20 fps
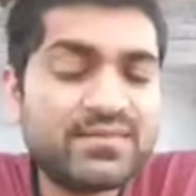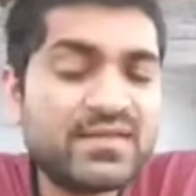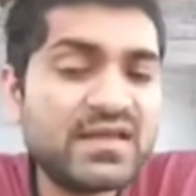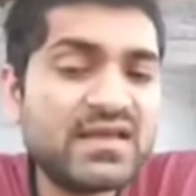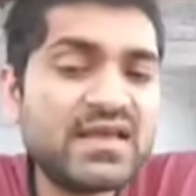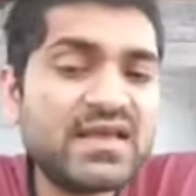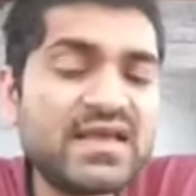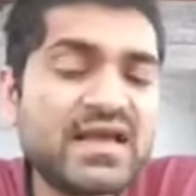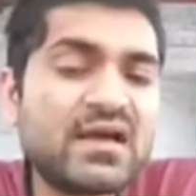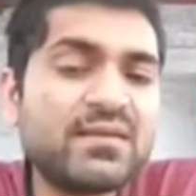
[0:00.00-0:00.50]
अब
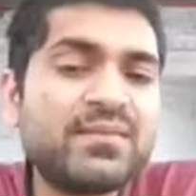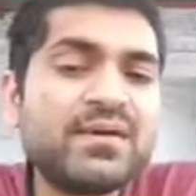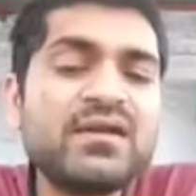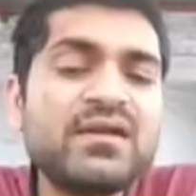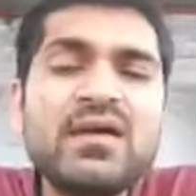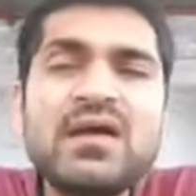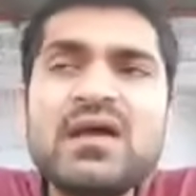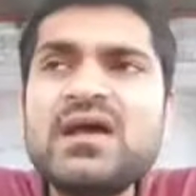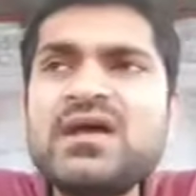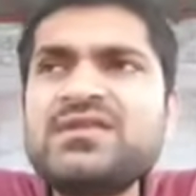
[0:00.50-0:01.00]
देखिए यहाँ पर
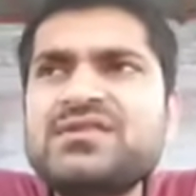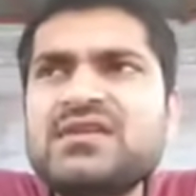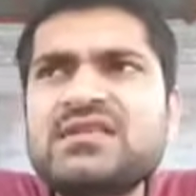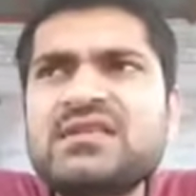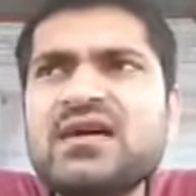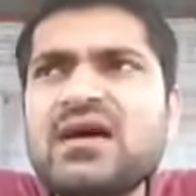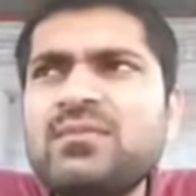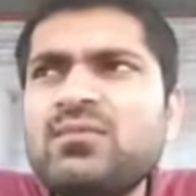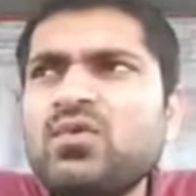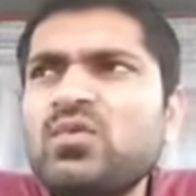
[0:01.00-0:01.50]

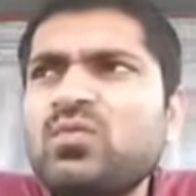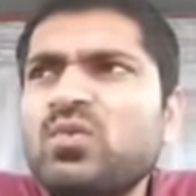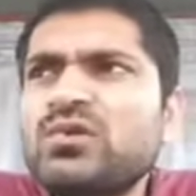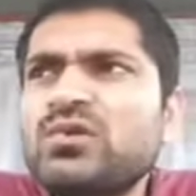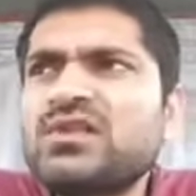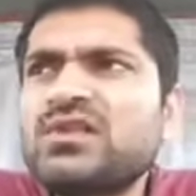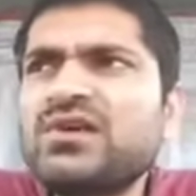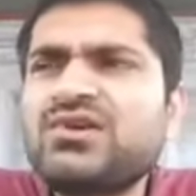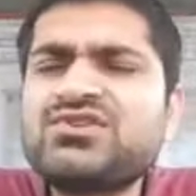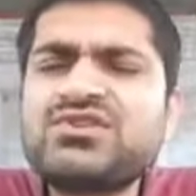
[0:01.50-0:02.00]
जैसा हम लोग
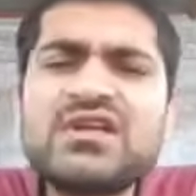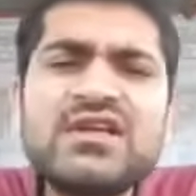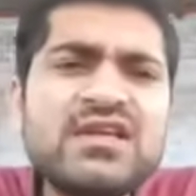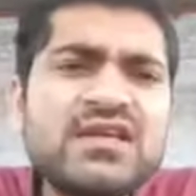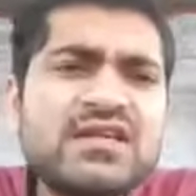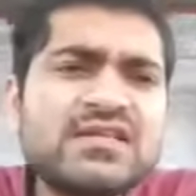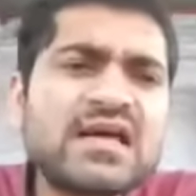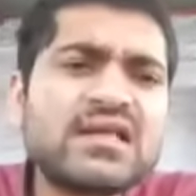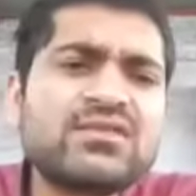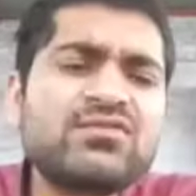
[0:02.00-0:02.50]
बोलते हैं कि शनि
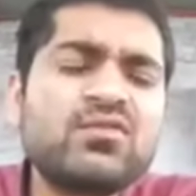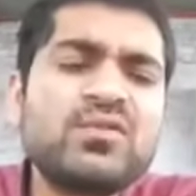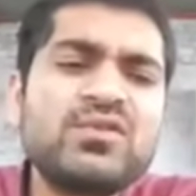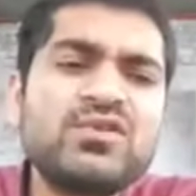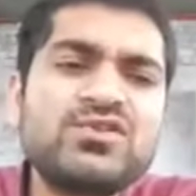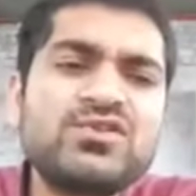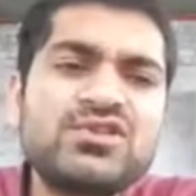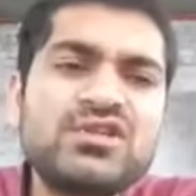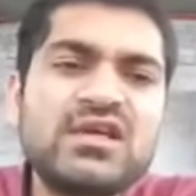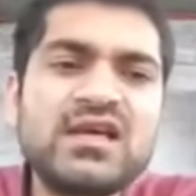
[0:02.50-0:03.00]
की सातवें में
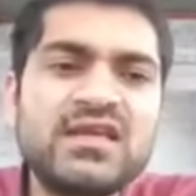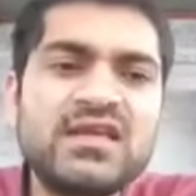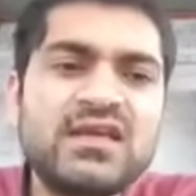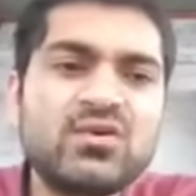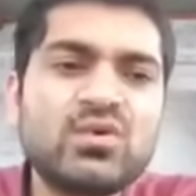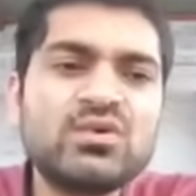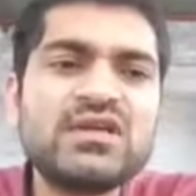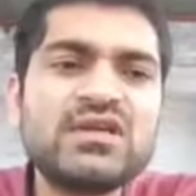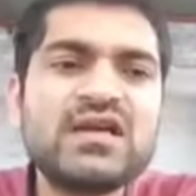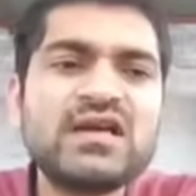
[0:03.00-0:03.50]
दृष्टि है ये
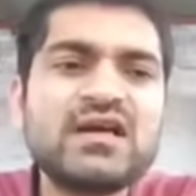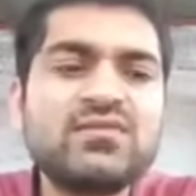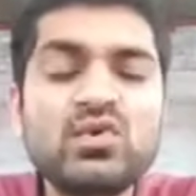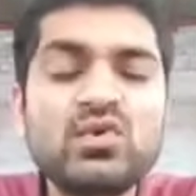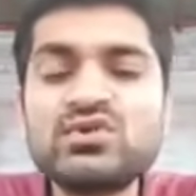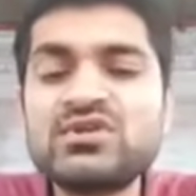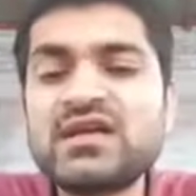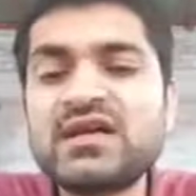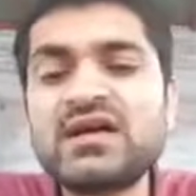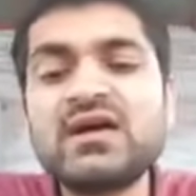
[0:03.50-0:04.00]
हो जाएगा वो
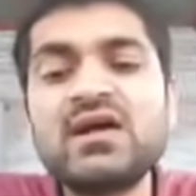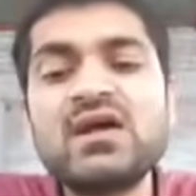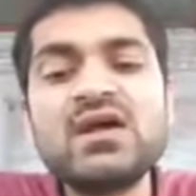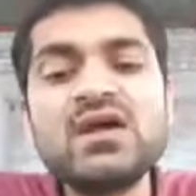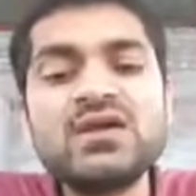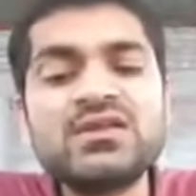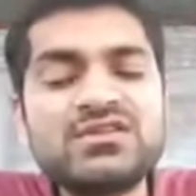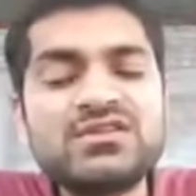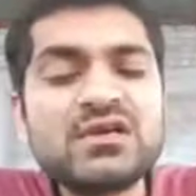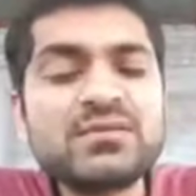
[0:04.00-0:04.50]
हो जाएगा
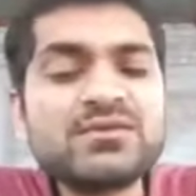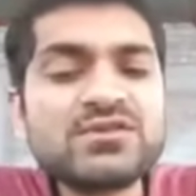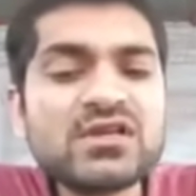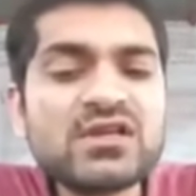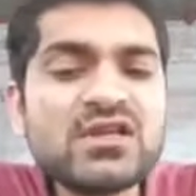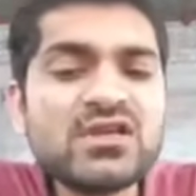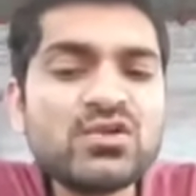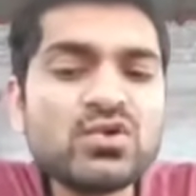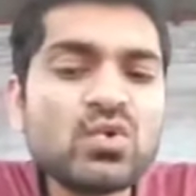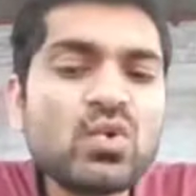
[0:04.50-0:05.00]
जब
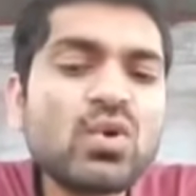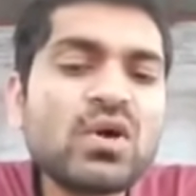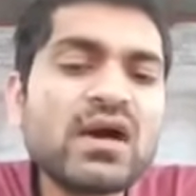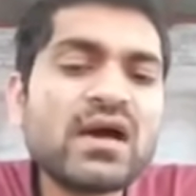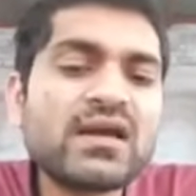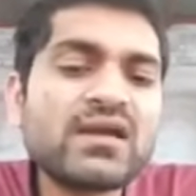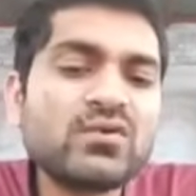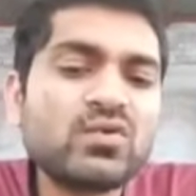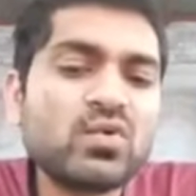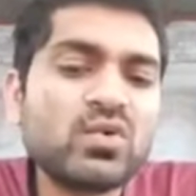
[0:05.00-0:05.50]
शनि योग
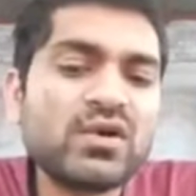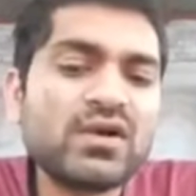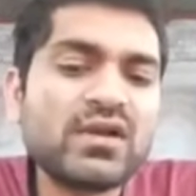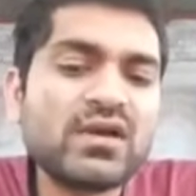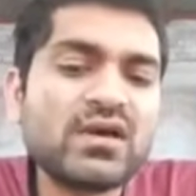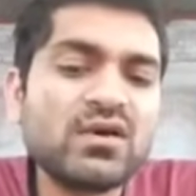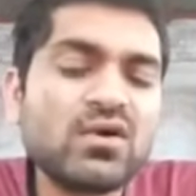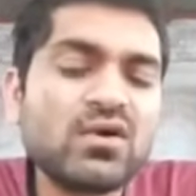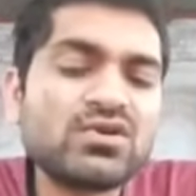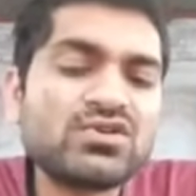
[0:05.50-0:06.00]
कारक होंगे
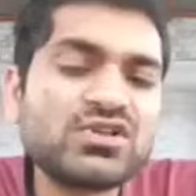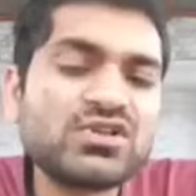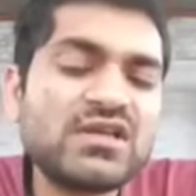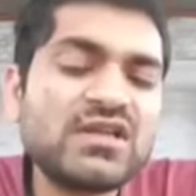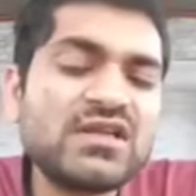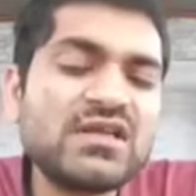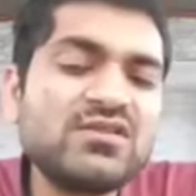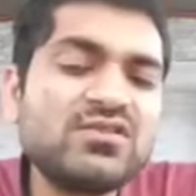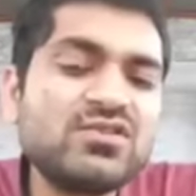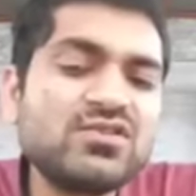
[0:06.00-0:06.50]
ना और
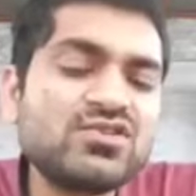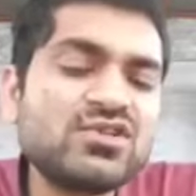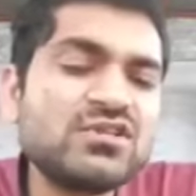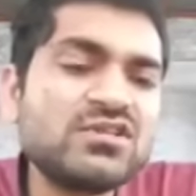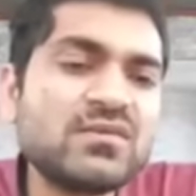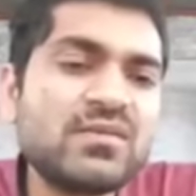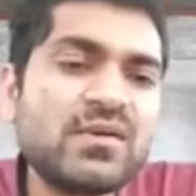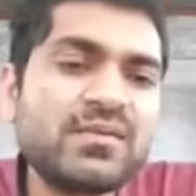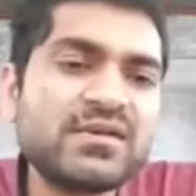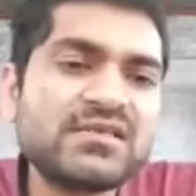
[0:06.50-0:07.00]
शनि की दृष्टि
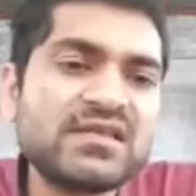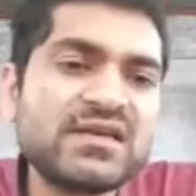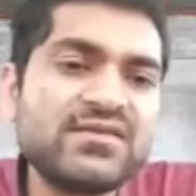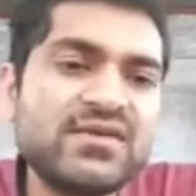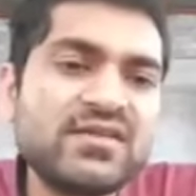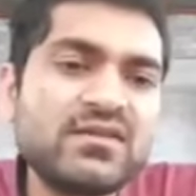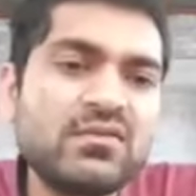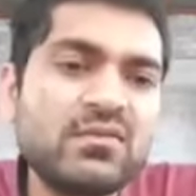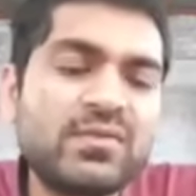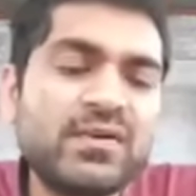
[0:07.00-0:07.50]
जब आपके
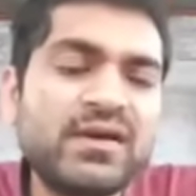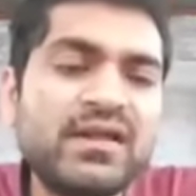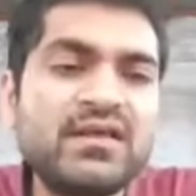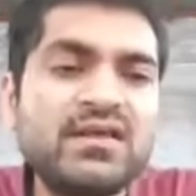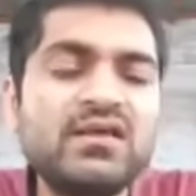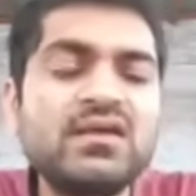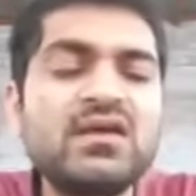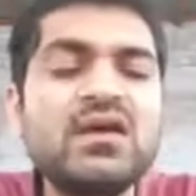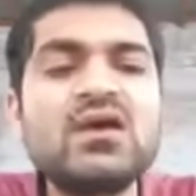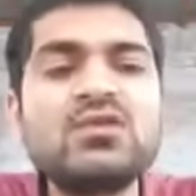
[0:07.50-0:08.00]
सेवन्थ में
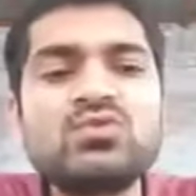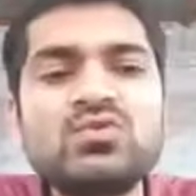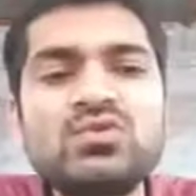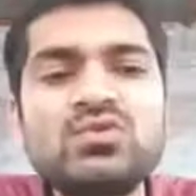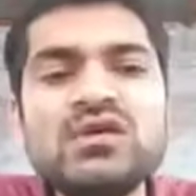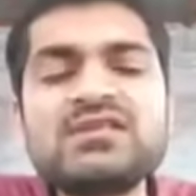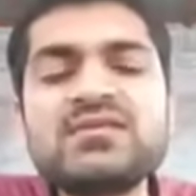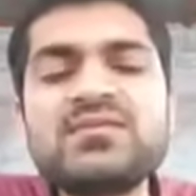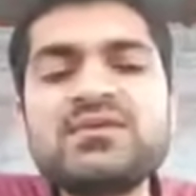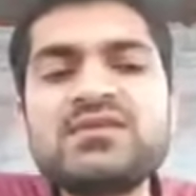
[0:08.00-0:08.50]
पड़ेगी तो
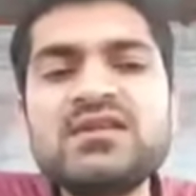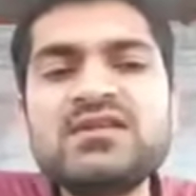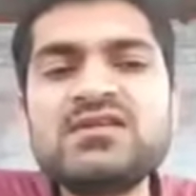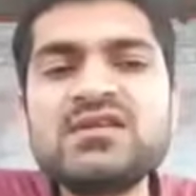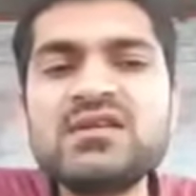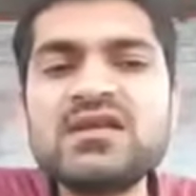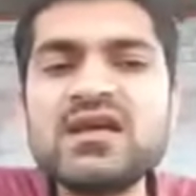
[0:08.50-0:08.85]
ये समझ लीजिए